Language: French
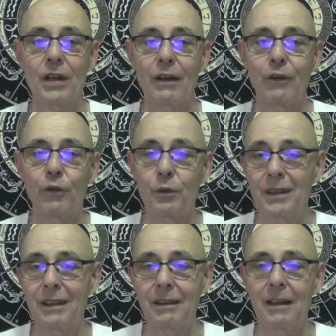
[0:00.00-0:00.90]
à la
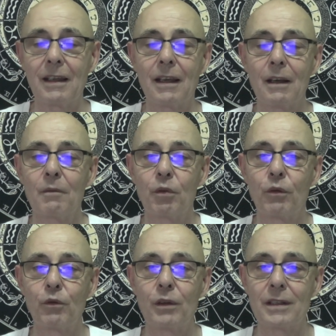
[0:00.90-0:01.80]
fluidité, pour
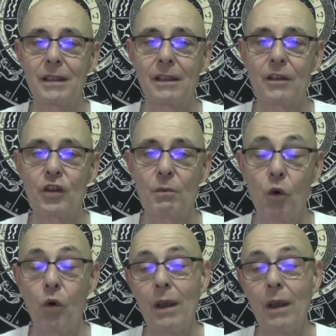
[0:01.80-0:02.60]
vous, les signes des Gémeaux.